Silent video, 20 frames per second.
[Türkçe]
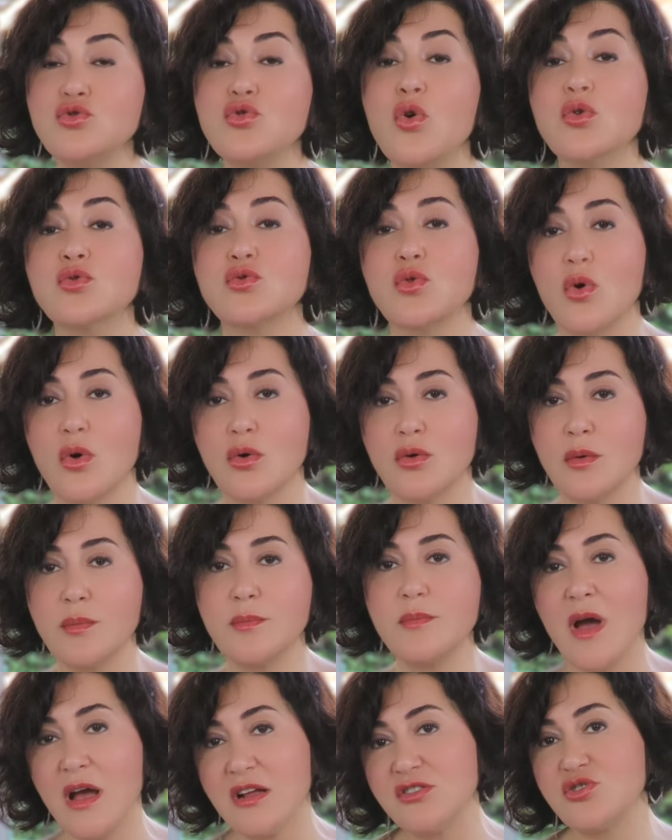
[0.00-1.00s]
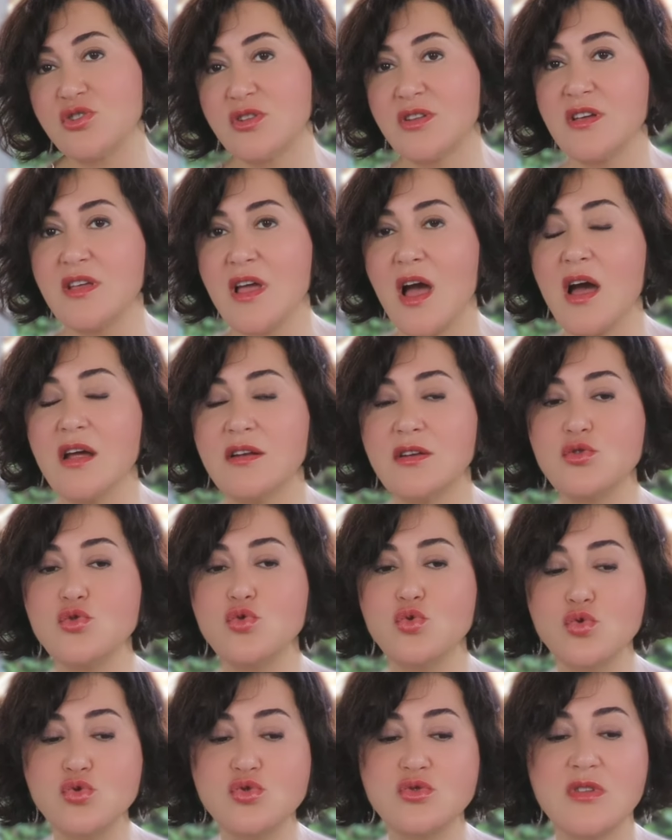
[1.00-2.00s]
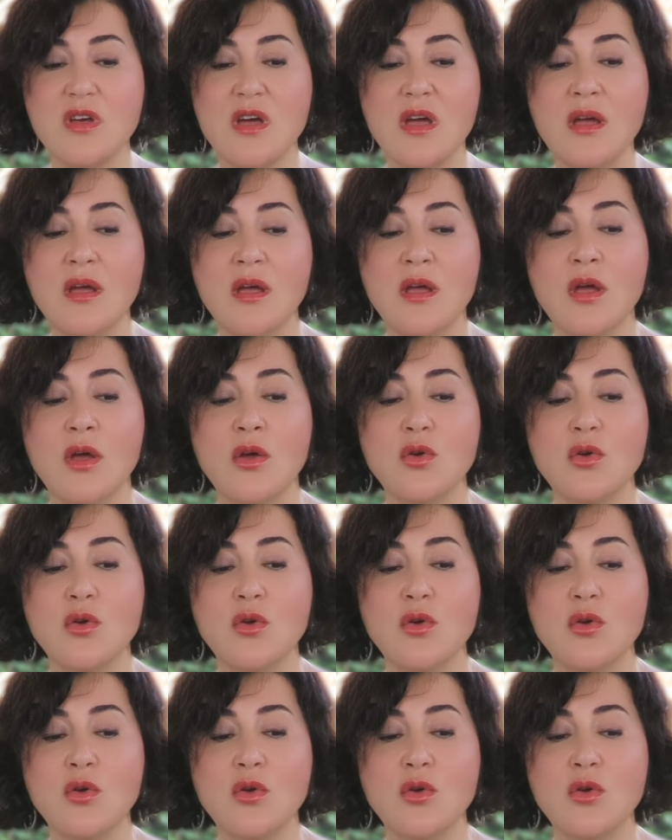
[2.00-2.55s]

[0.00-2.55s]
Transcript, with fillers: Çok doğru. Bence de yani yüzde